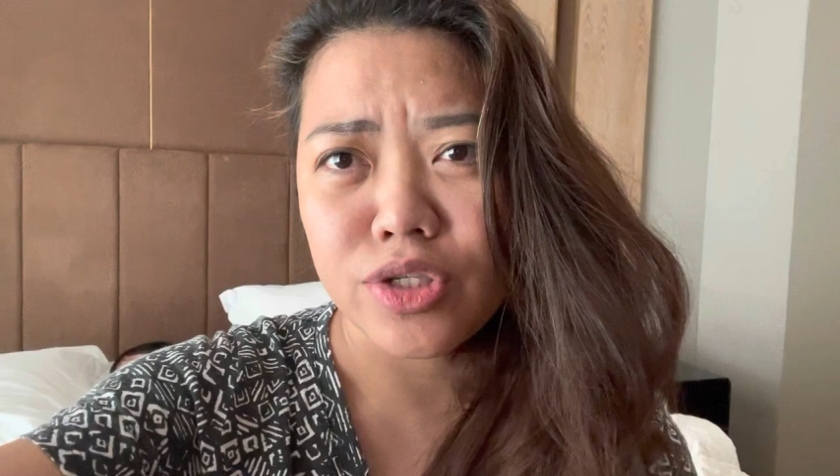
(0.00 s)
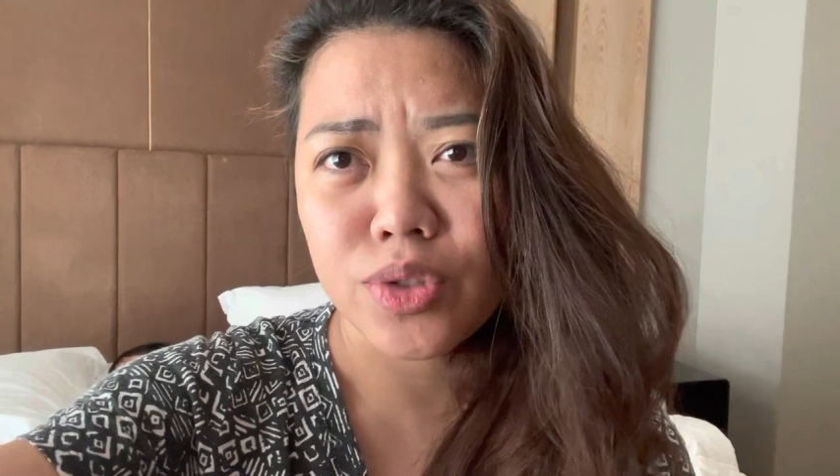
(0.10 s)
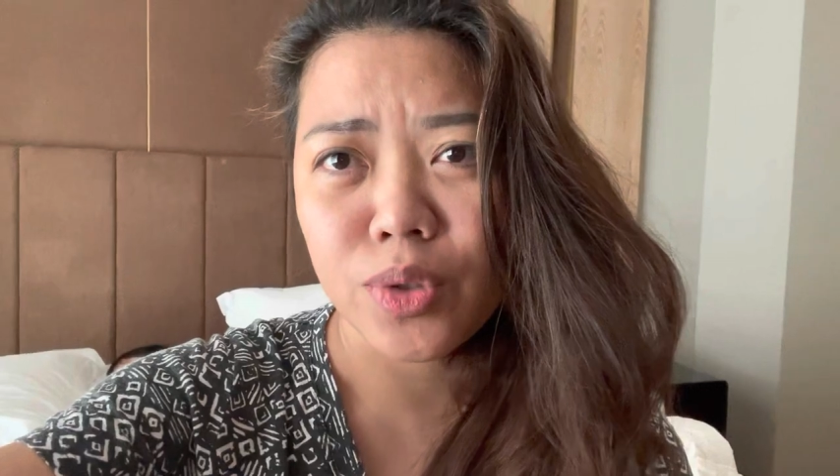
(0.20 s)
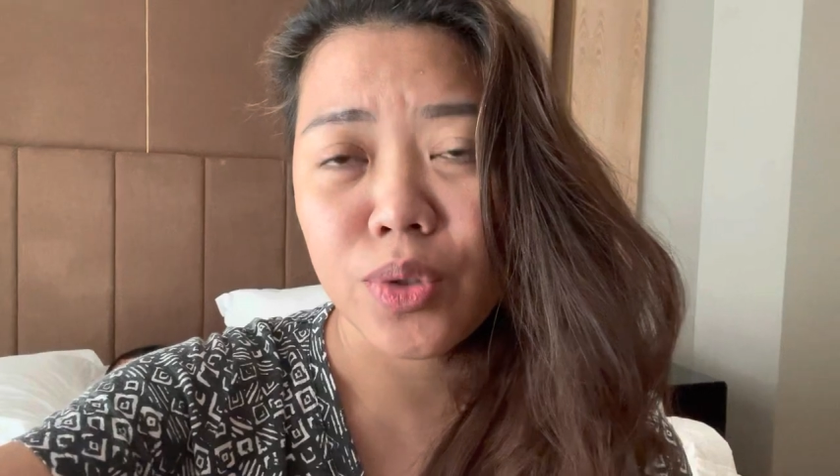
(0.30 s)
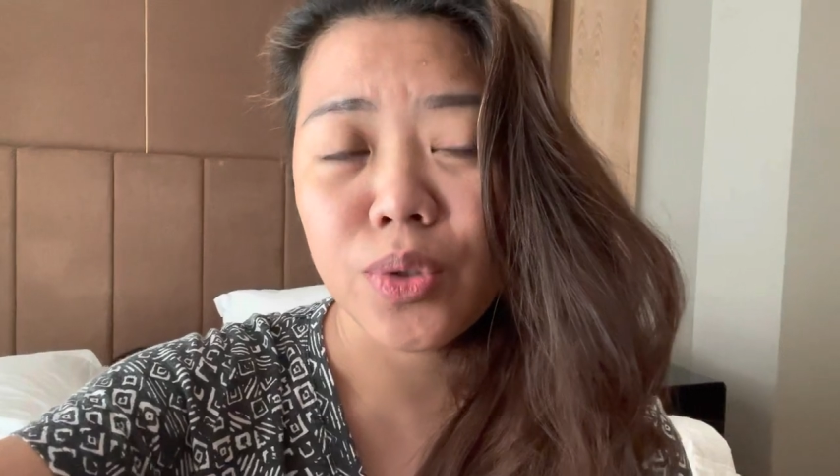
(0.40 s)

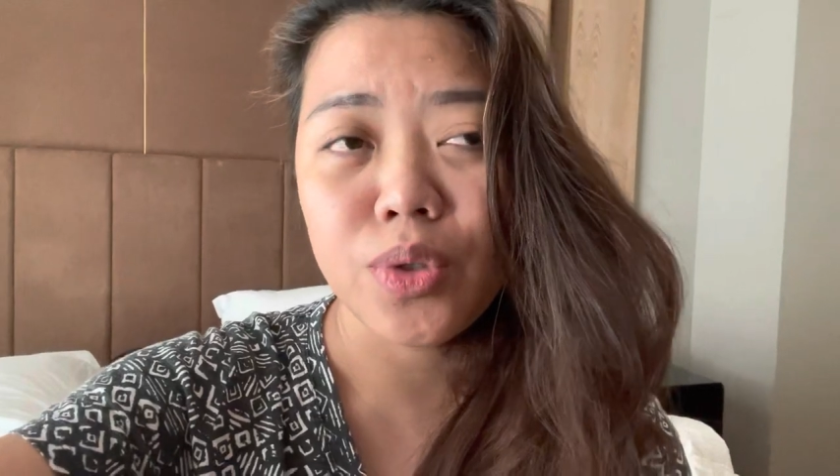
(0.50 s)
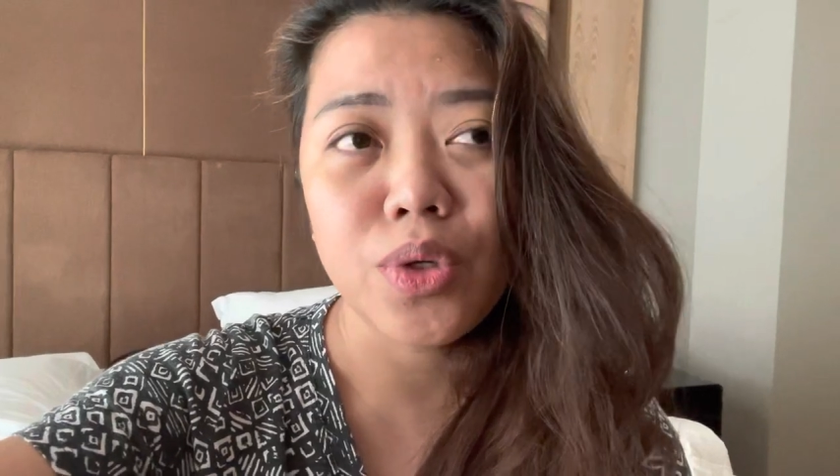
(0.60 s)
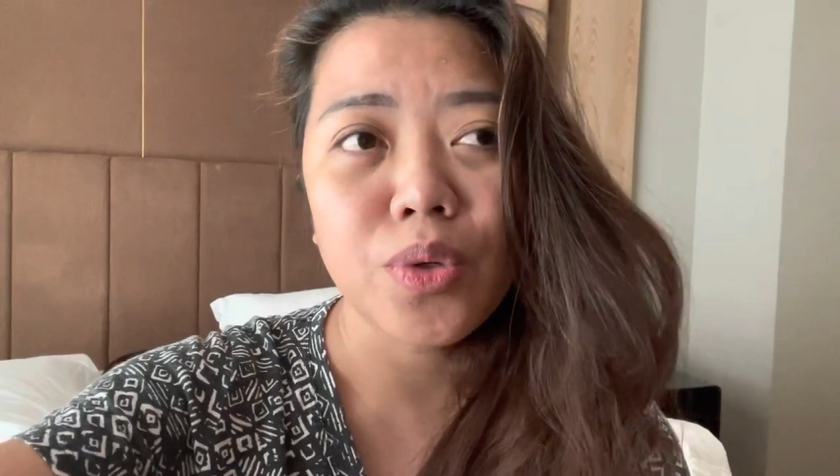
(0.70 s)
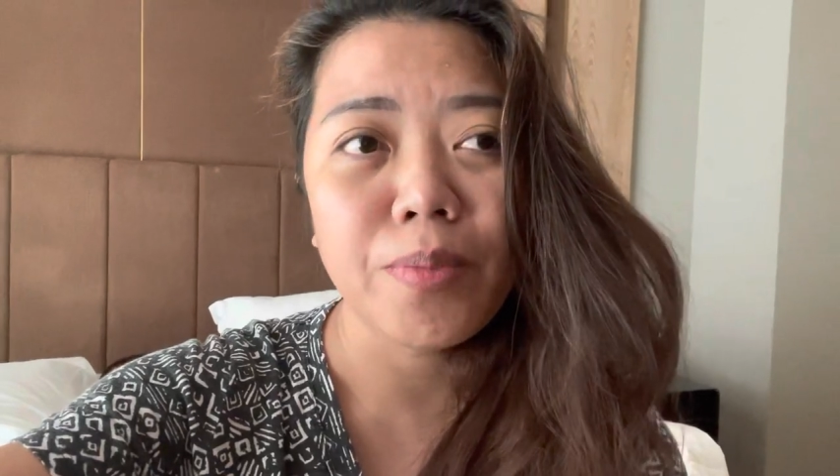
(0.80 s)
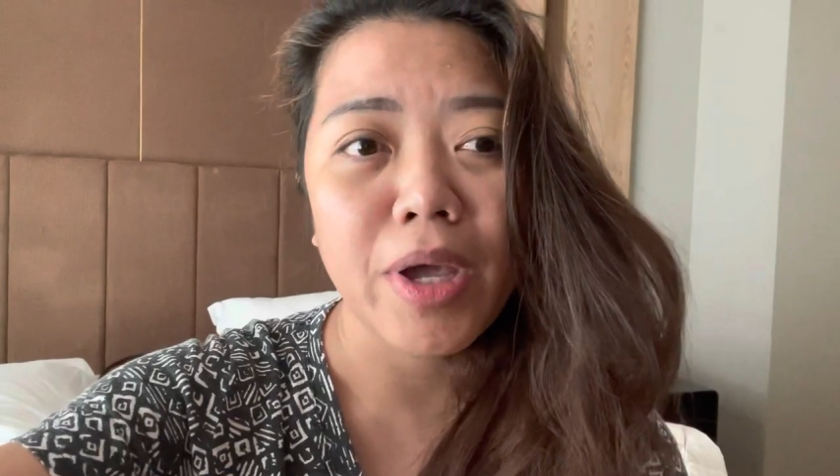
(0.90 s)
So,
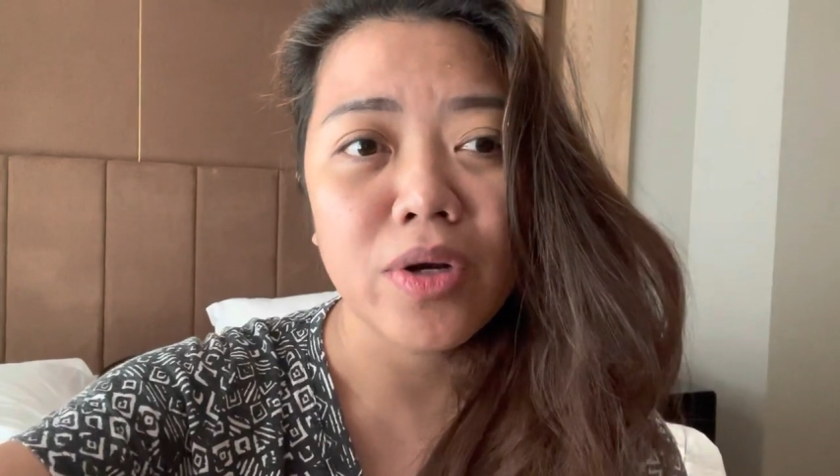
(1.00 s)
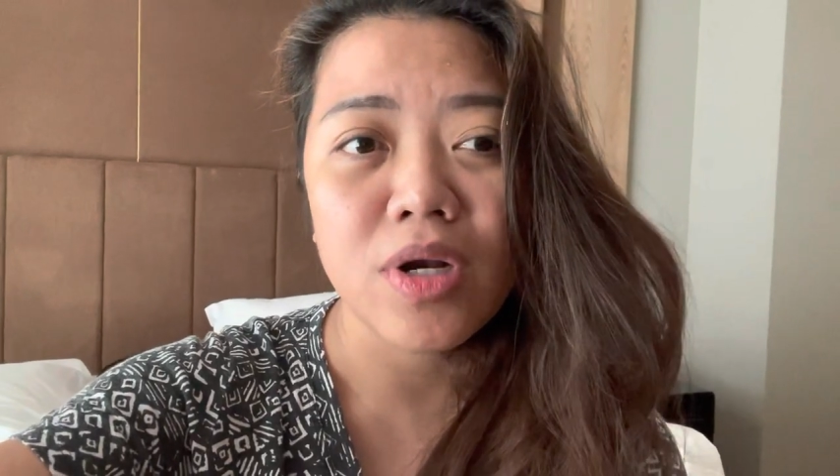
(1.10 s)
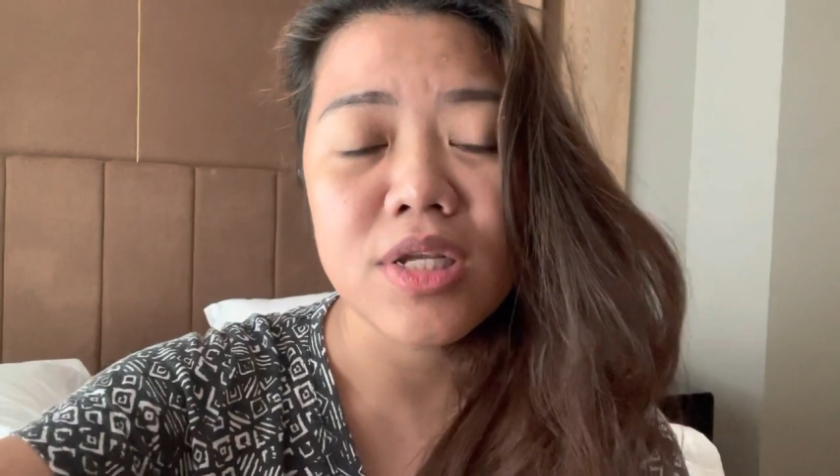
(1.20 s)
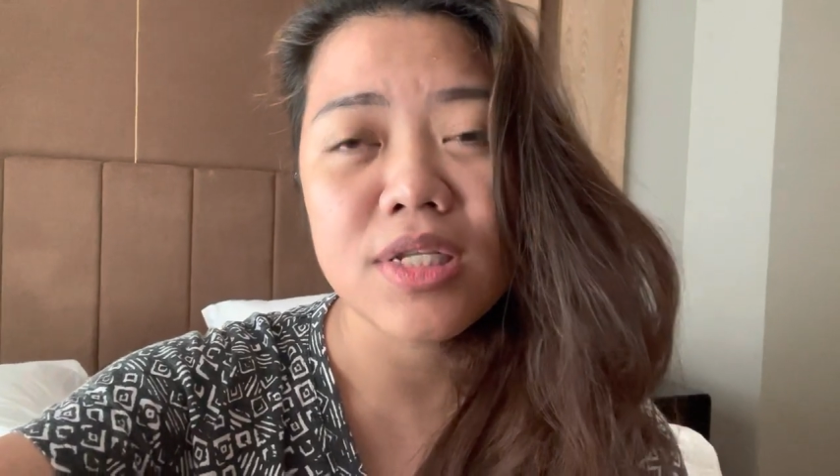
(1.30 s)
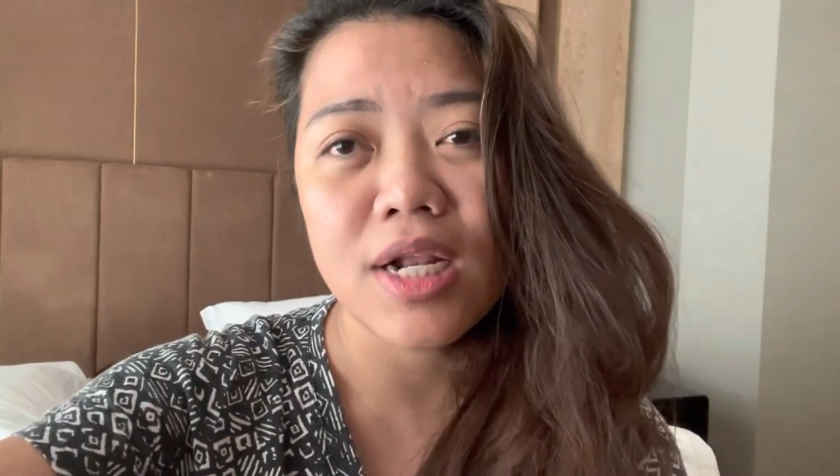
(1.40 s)
yung
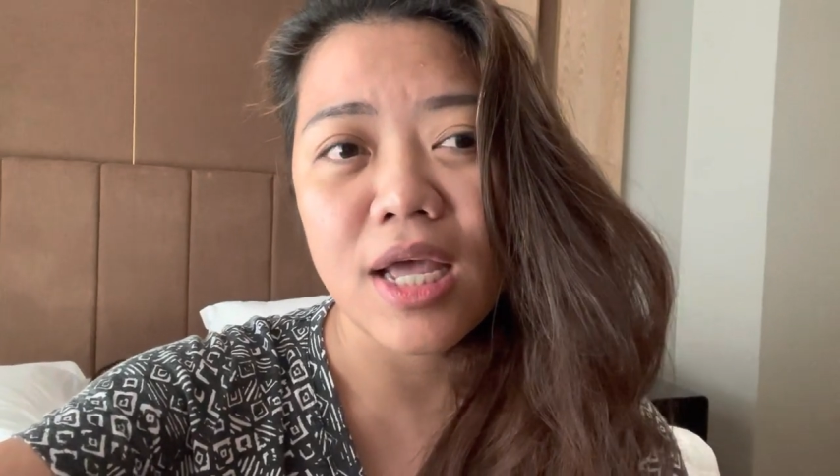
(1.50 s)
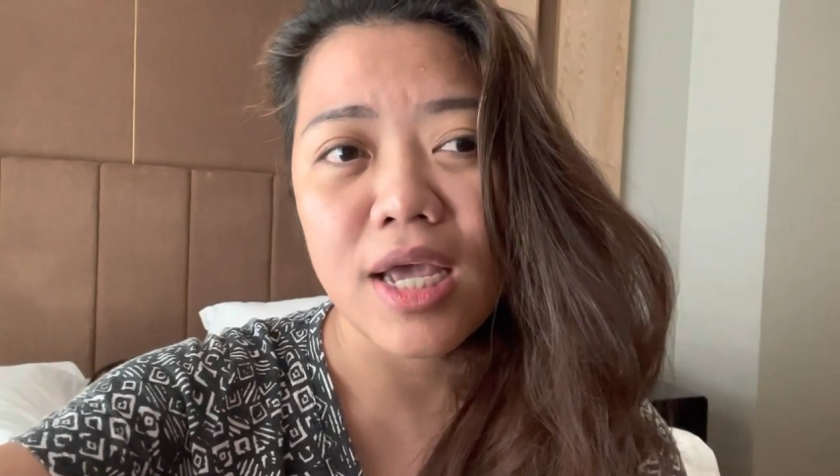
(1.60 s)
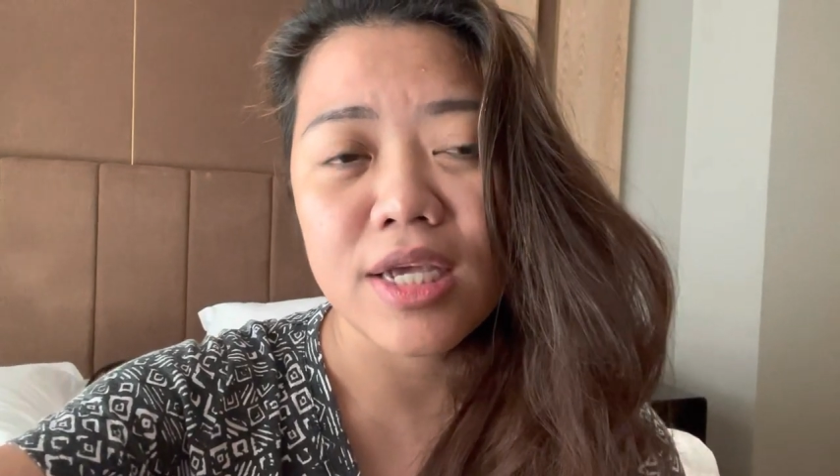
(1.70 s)
meron lang sila